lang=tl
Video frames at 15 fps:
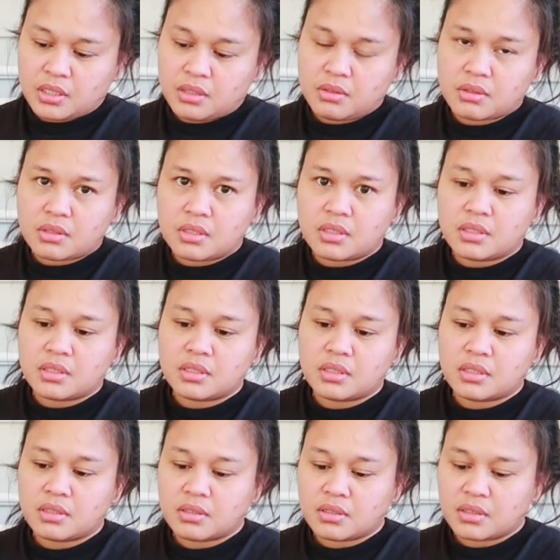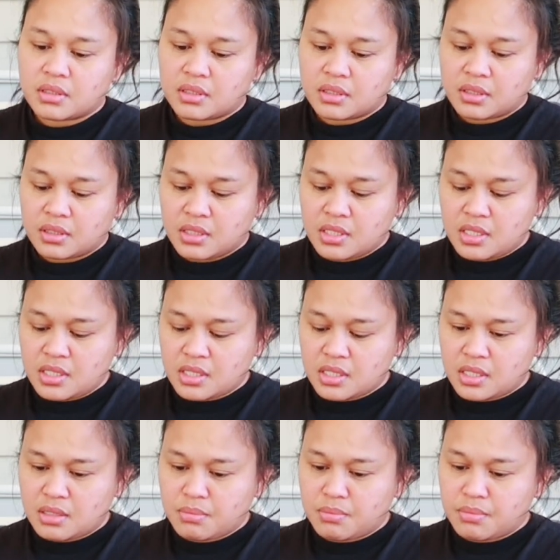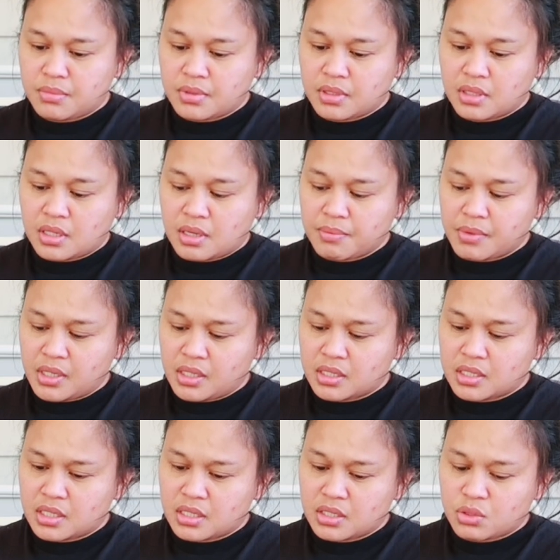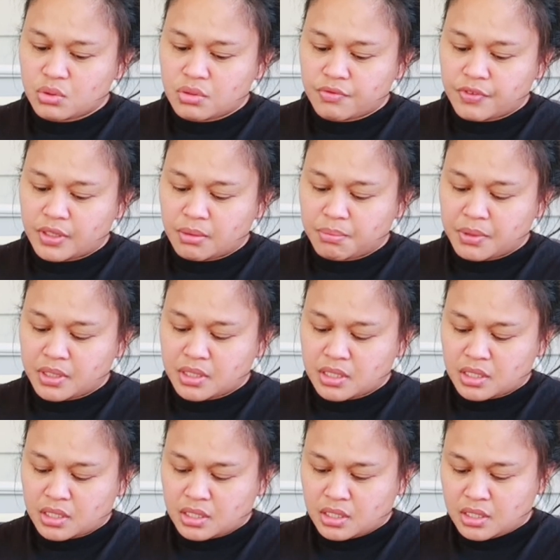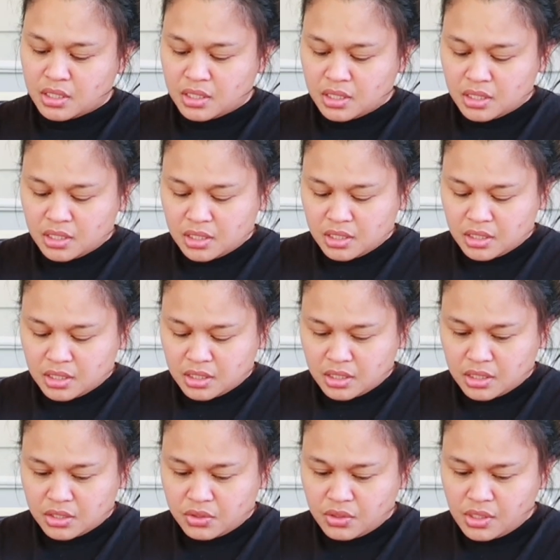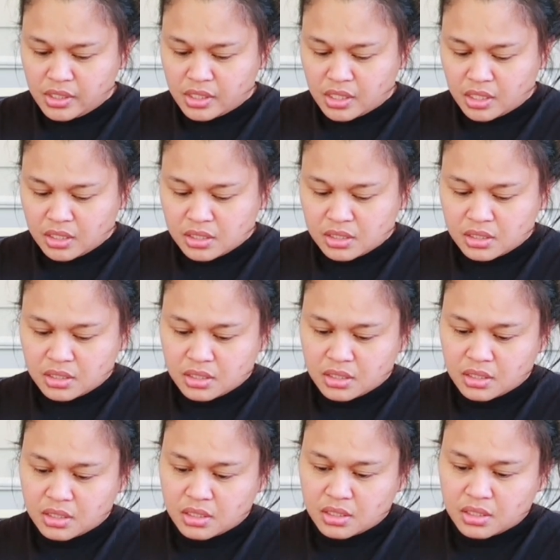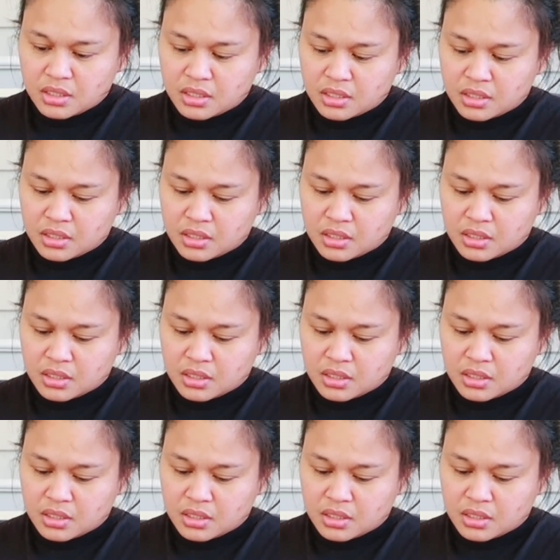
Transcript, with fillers: Look. Is this gonna? Be, I'm gonna send this to the Philippines, son. It's really nice. Yeah, okay.